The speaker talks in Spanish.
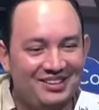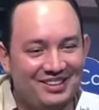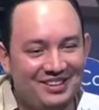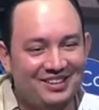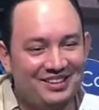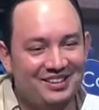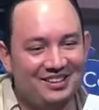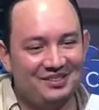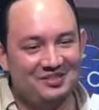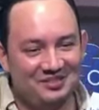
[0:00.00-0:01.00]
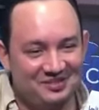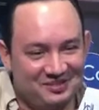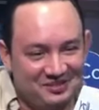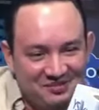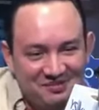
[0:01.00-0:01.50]
Vamos a ver si, el
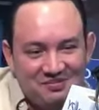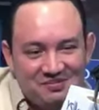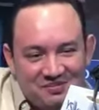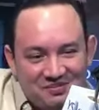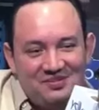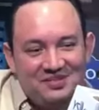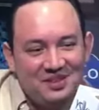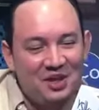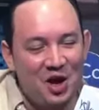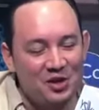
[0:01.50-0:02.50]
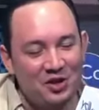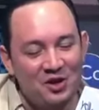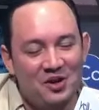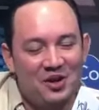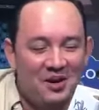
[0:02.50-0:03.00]
presidente de Fuerza Solidaria
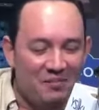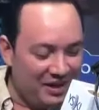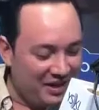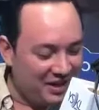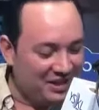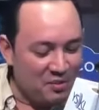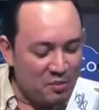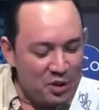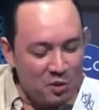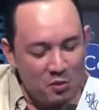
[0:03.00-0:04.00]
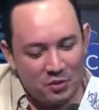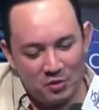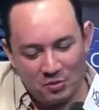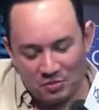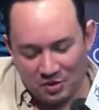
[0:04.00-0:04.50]
no, no, nos lo dice,
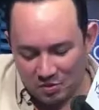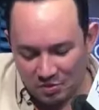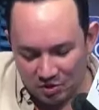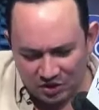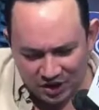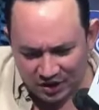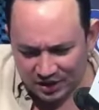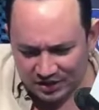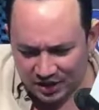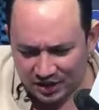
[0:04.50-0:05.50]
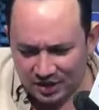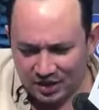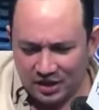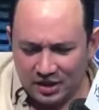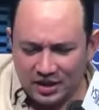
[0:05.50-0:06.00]
¿verdad? No, no, no, me linchan,
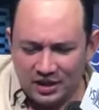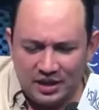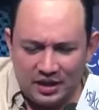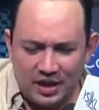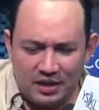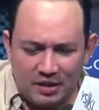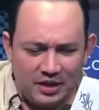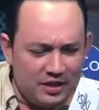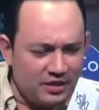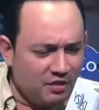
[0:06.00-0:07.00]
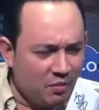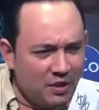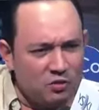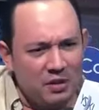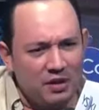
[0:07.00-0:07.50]
pero, pero, pero, pero sí, es
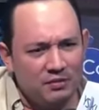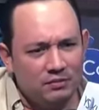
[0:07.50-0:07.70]
decir,